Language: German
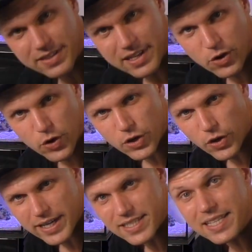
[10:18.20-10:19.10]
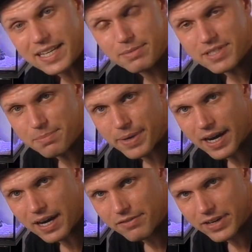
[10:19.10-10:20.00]
das erhöht auch extremst den
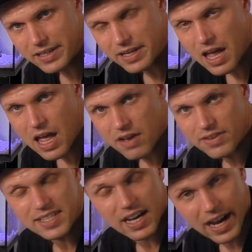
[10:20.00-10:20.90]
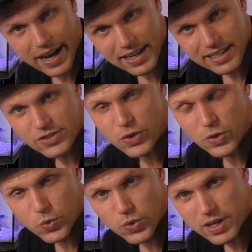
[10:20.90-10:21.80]
pH-Wert was ja eigentlich so
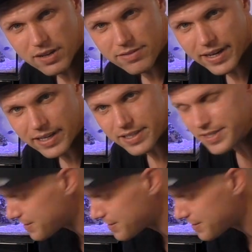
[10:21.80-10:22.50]
ein guter Effekt